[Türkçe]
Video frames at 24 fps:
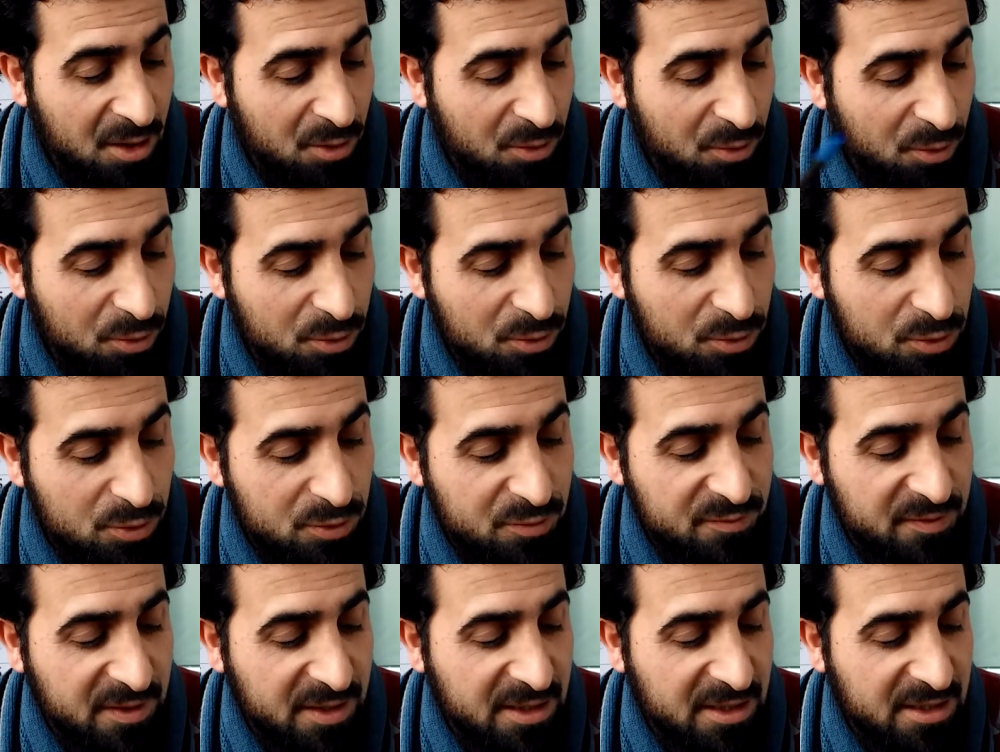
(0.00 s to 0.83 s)
o
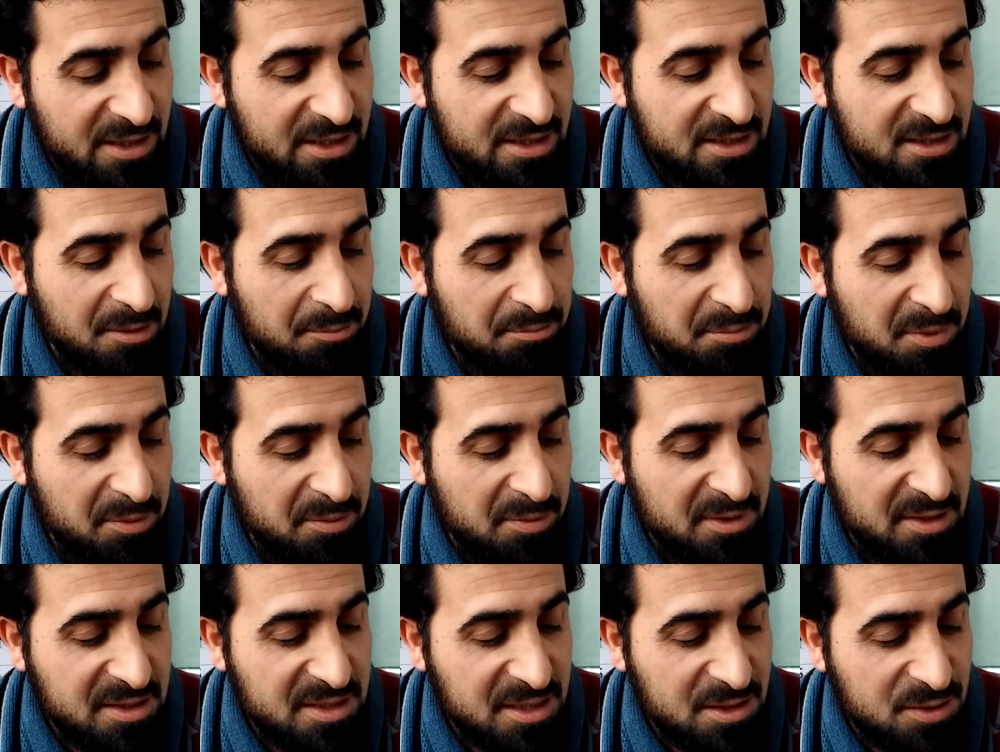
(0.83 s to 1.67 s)
öğüt verenler
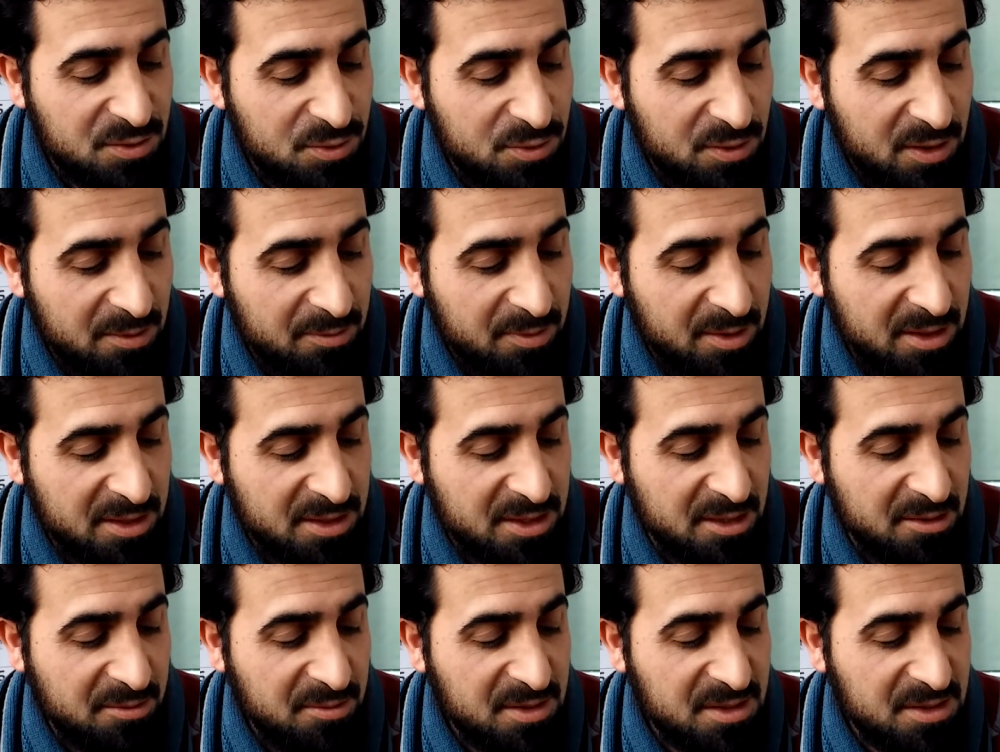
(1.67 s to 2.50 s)
Rabbimize
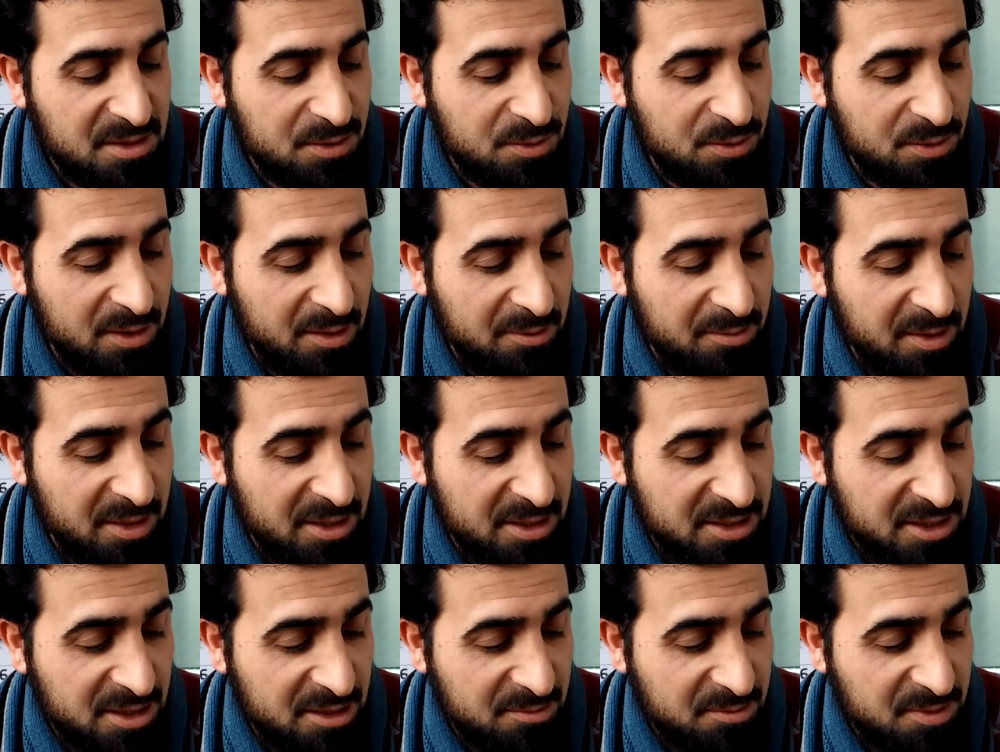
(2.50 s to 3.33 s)
sunabileceğimiz,
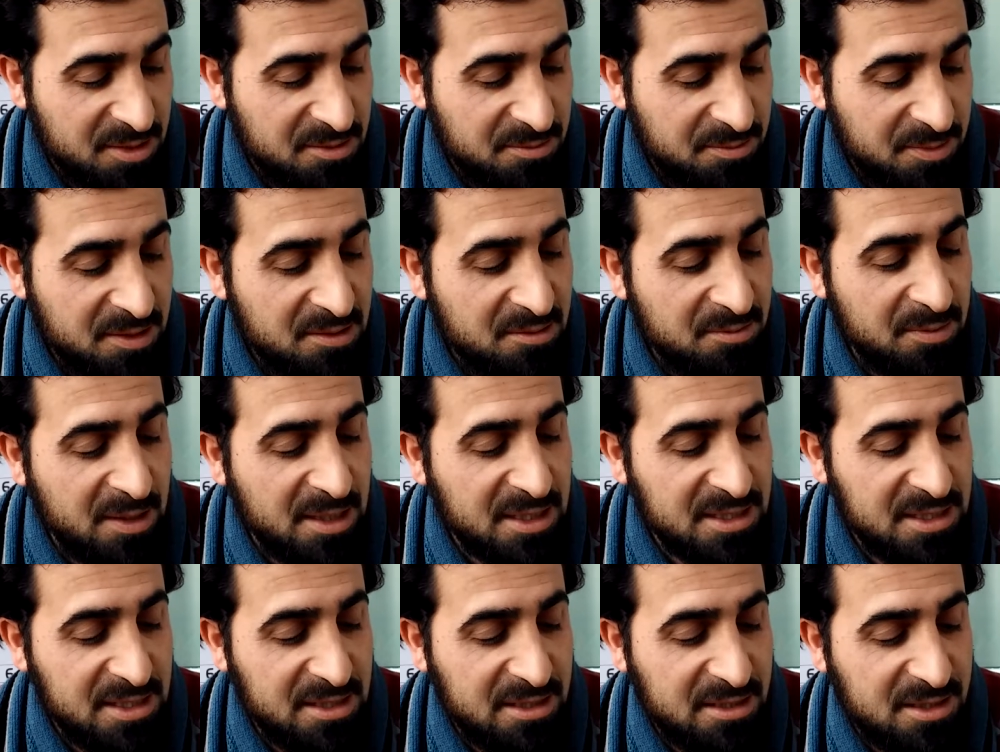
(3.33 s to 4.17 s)
sunabileceğimiz bir
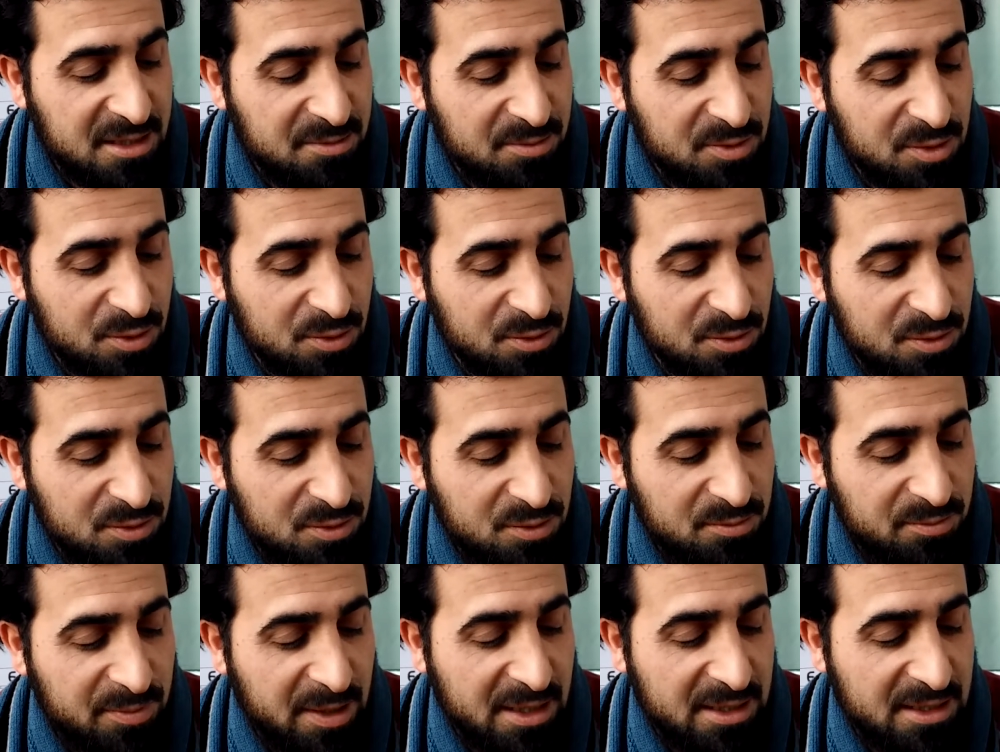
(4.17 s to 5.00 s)
mazeretimiz
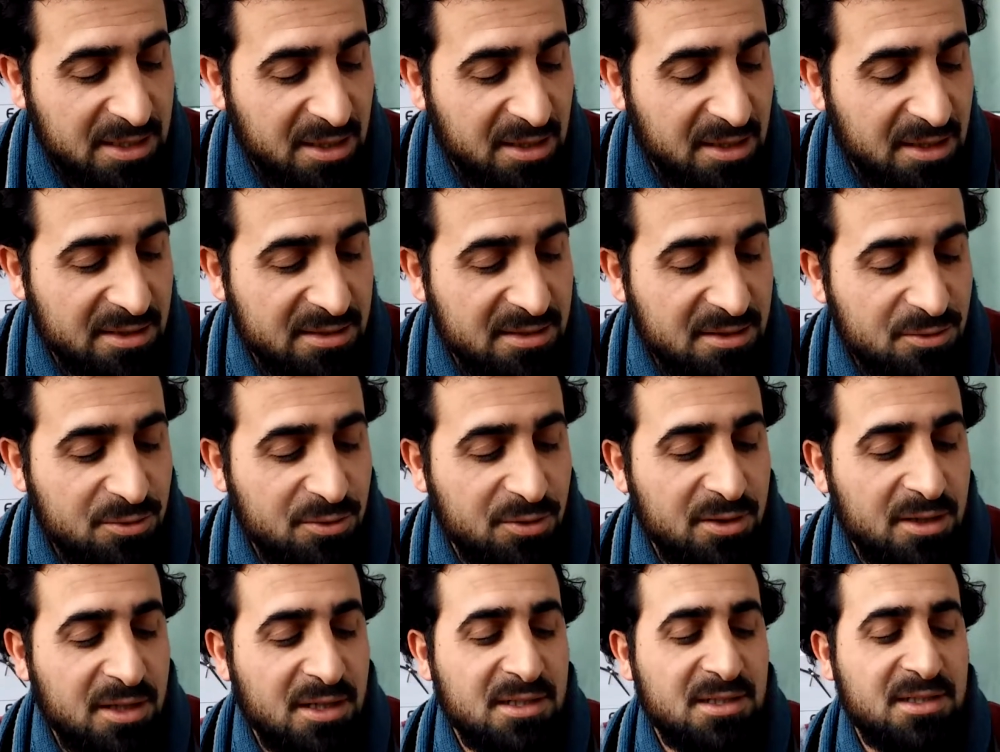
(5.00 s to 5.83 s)
olsun. Belki Allah'tan
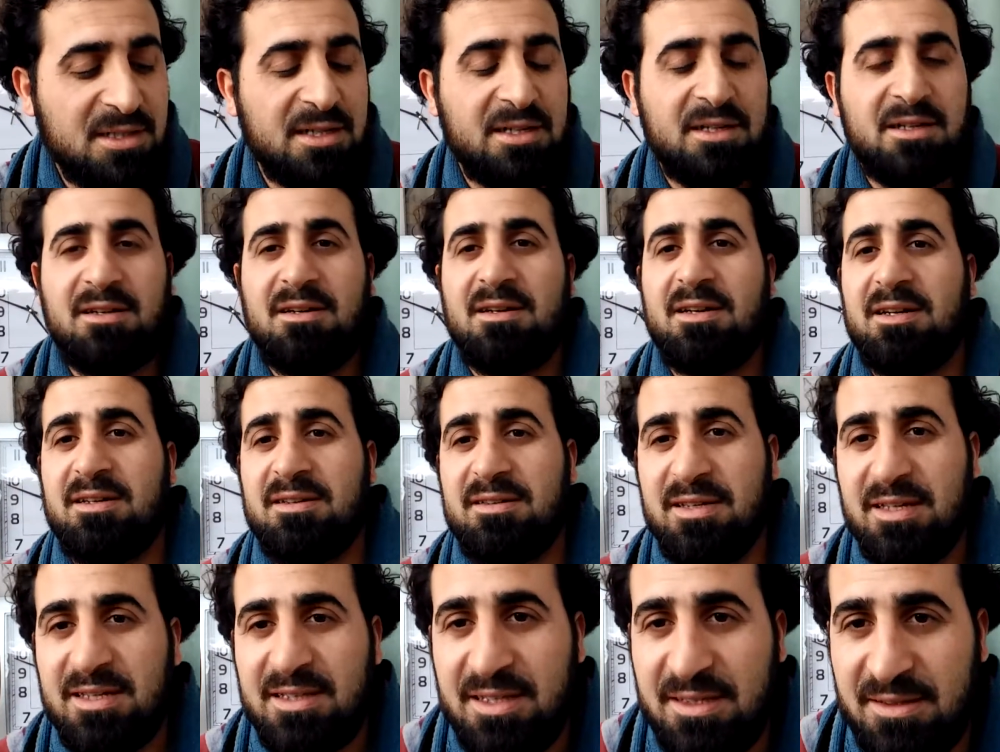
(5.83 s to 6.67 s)
korkar sakınırlar
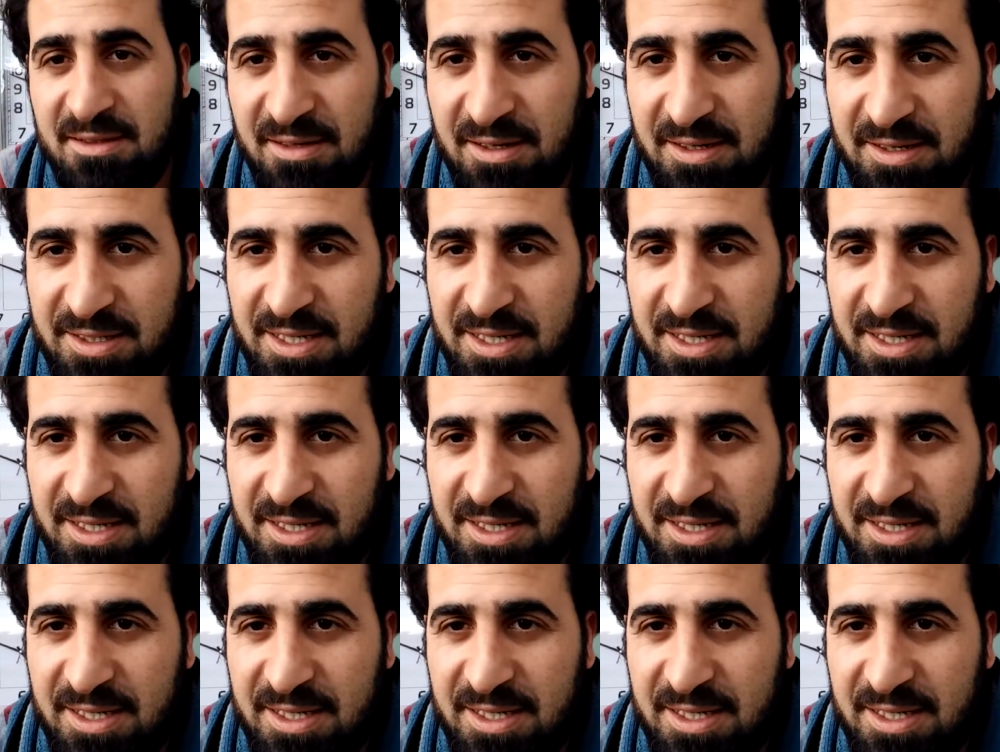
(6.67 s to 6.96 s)
diye dediler.